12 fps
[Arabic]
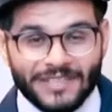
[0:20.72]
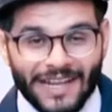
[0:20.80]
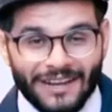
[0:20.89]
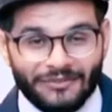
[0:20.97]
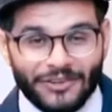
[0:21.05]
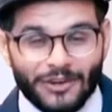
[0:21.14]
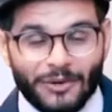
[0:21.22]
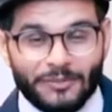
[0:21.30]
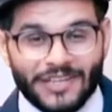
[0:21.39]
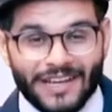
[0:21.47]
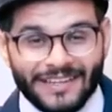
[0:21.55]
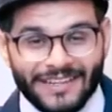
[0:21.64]
وسهلا فيكم
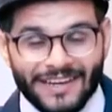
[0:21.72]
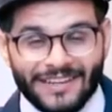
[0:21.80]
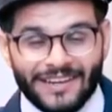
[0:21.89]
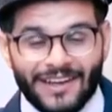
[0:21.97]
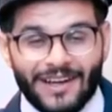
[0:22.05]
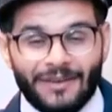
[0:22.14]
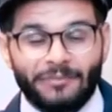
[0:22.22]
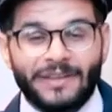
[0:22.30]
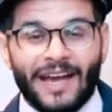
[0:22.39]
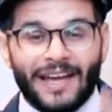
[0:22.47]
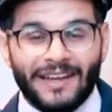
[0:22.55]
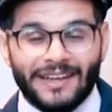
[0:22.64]
مشاهدينا الكرام
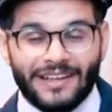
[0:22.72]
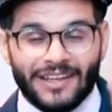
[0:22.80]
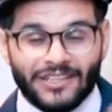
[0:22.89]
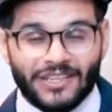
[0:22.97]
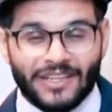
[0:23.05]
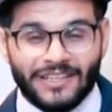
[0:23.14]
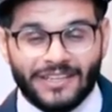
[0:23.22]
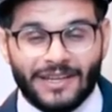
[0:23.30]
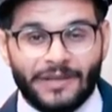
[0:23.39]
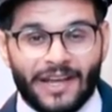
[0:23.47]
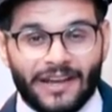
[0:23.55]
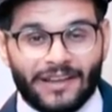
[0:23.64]
بحلقة جديدة
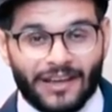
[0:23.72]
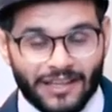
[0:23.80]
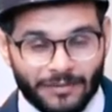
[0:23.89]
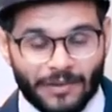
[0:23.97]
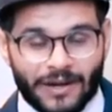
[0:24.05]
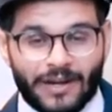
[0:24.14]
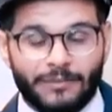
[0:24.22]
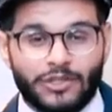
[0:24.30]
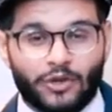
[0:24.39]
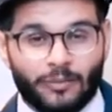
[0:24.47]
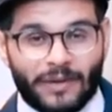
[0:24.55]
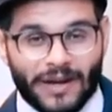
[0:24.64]
من حلقات
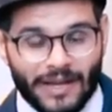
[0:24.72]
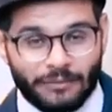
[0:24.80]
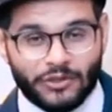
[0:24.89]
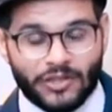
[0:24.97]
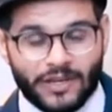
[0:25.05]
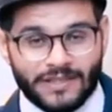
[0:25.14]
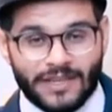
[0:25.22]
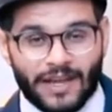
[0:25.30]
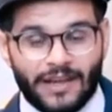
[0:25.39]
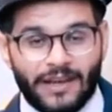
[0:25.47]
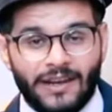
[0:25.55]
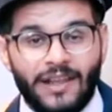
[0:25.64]
برنامجكم برنامج
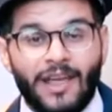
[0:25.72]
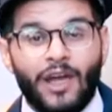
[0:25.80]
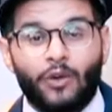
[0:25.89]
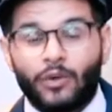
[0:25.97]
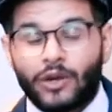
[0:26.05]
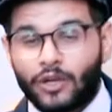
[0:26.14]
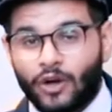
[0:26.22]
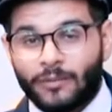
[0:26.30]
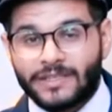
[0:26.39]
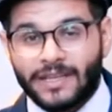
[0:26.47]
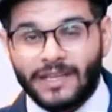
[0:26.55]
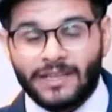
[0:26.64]
رسائل واليوم
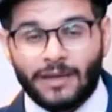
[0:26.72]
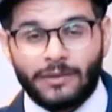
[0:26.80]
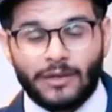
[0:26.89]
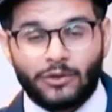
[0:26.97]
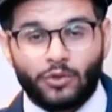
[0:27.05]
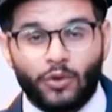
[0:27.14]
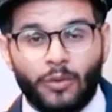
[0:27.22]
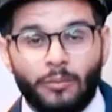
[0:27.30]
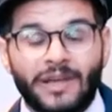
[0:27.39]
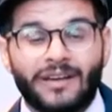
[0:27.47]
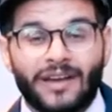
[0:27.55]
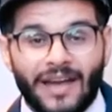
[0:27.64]
رسالتنا بدها تكون
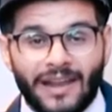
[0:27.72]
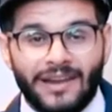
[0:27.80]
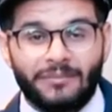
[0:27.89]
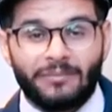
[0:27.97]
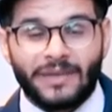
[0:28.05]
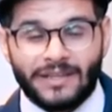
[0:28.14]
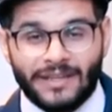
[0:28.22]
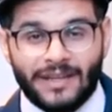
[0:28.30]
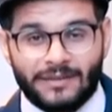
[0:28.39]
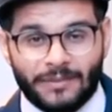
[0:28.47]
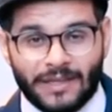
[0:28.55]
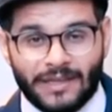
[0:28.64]
من قلب
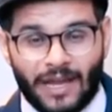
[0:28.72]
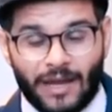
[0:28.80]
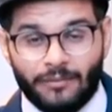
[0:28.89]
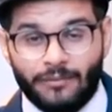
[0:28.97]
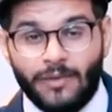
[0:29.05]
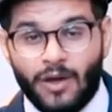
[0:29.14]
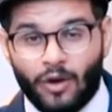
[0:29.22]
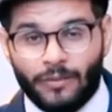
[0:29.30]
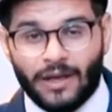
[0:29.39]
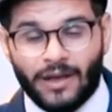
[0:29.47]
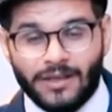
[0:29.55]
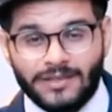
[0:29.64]
مدينة بيت لحم
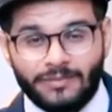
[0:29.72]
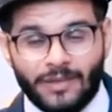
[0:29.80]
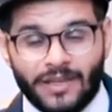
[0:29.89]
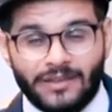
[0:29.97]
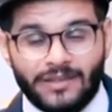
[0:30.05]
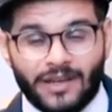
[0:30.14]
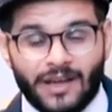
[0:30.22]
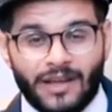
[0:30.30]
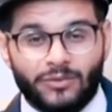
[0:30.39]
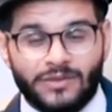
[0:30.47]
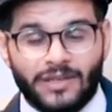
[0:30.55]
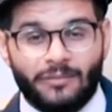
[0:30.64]
بالأخص
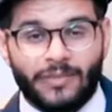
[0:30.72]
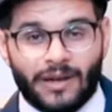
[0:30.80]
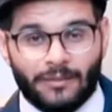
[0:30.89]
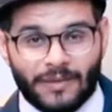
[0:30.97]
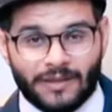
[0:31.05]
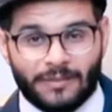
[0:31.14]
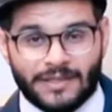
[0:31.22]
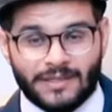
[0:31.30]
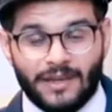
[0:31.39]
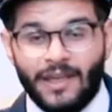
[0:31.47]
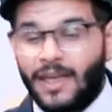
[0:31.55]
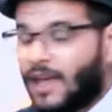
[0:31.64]
منطقة تسمى
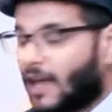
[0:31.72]
المدبسة